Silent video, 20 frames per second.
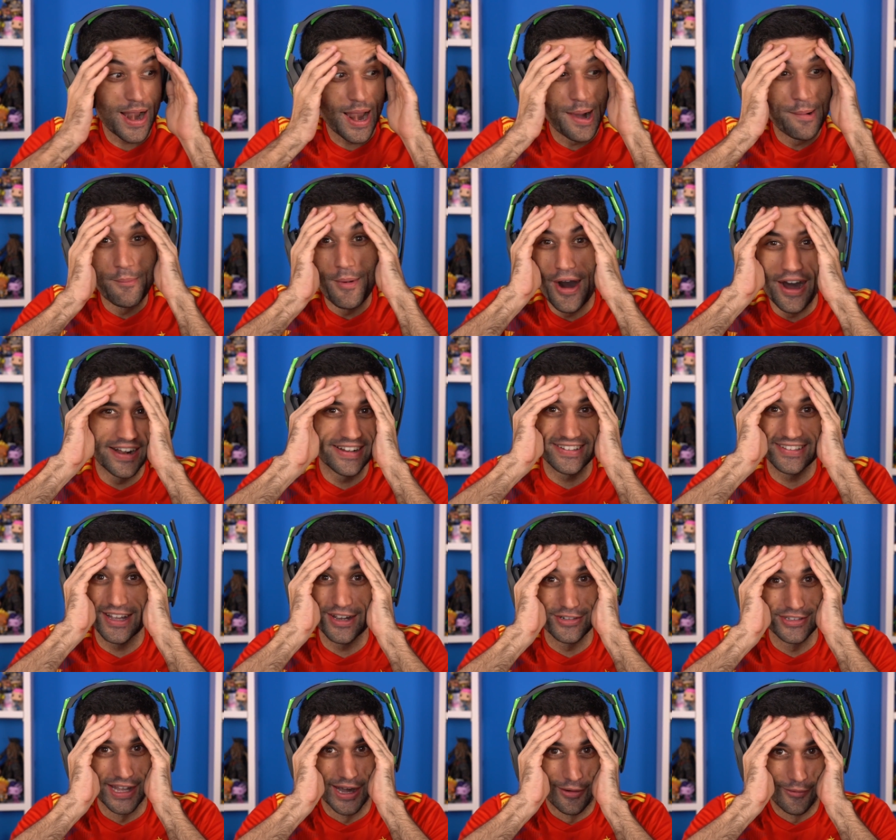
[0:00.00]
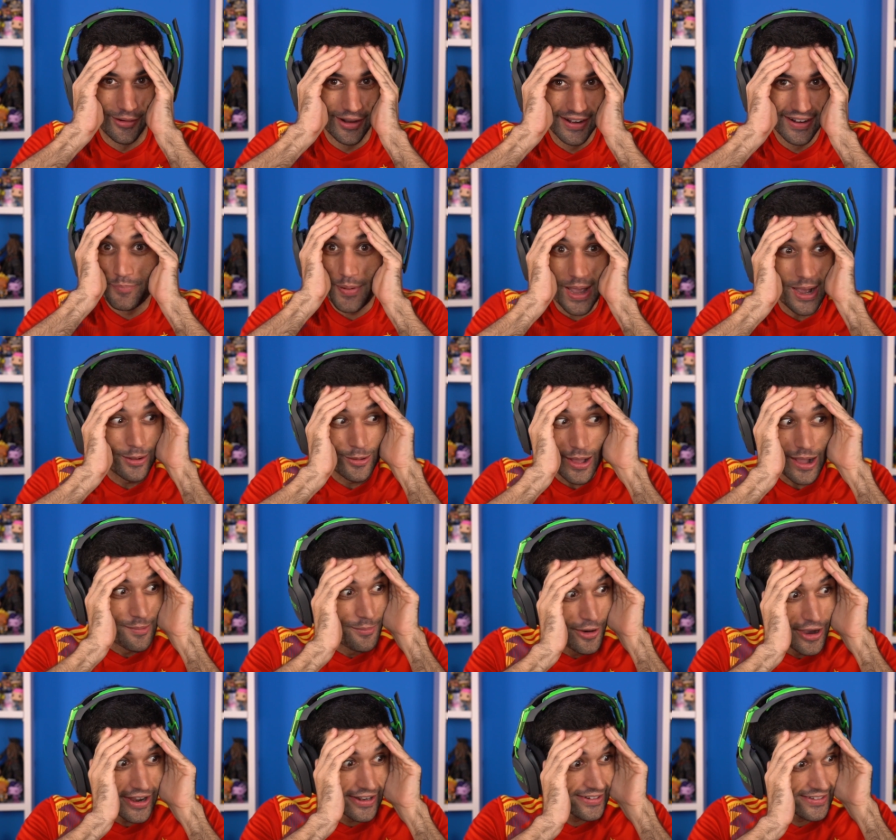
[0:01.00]
pelo amor de Deus, não! Pelo
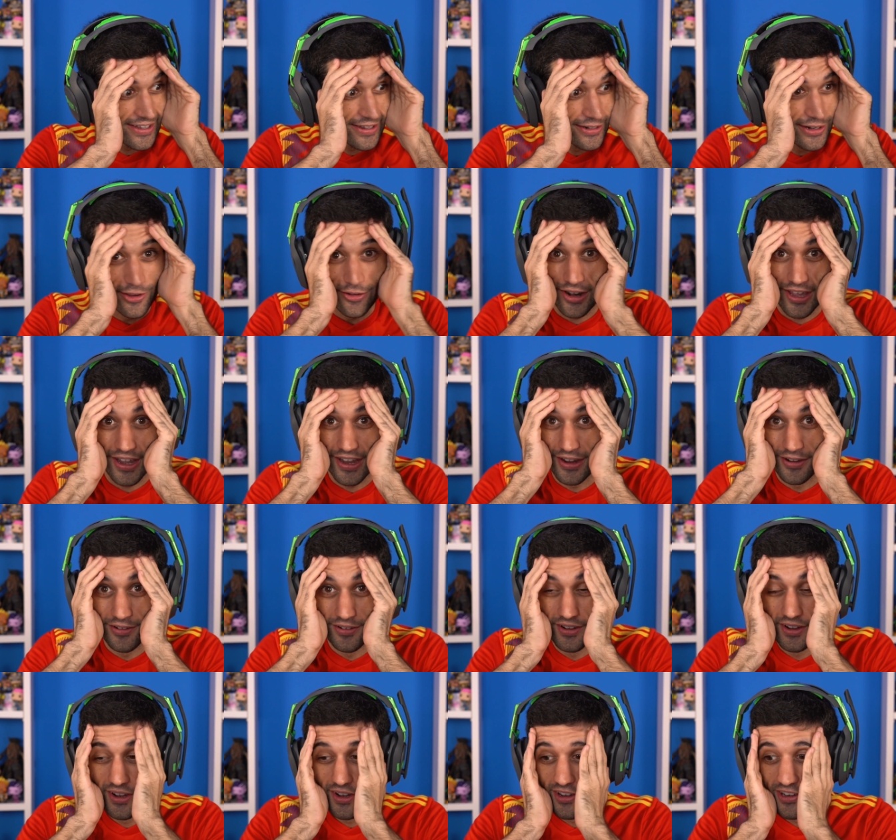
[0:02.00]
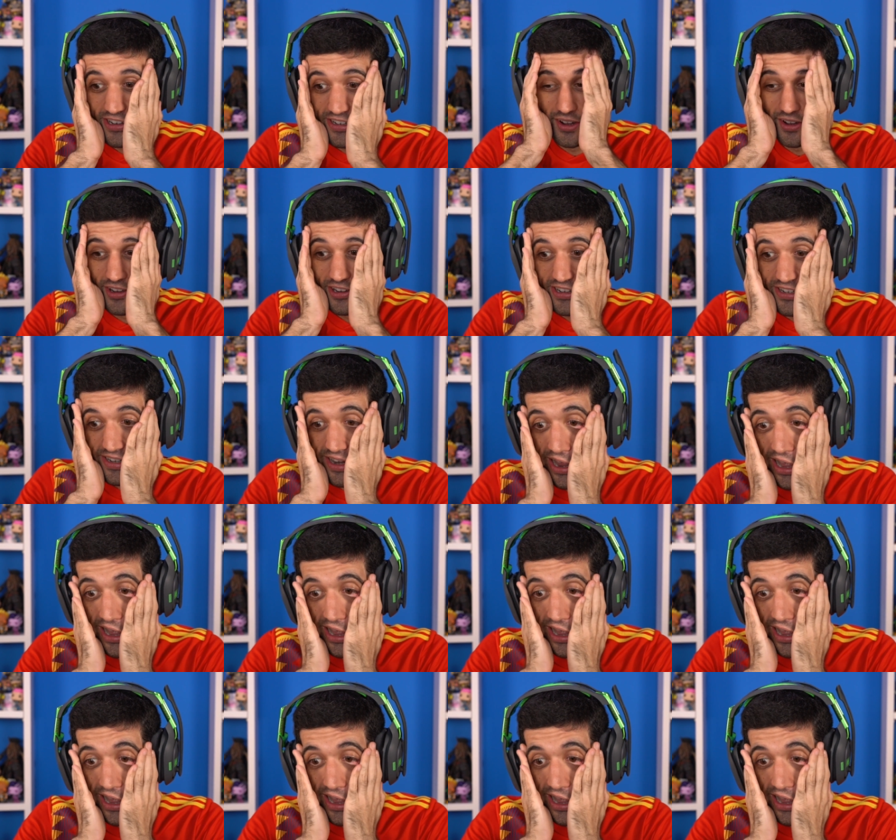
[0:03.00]
amor de Deus, não leiam! Vai dar merda isso.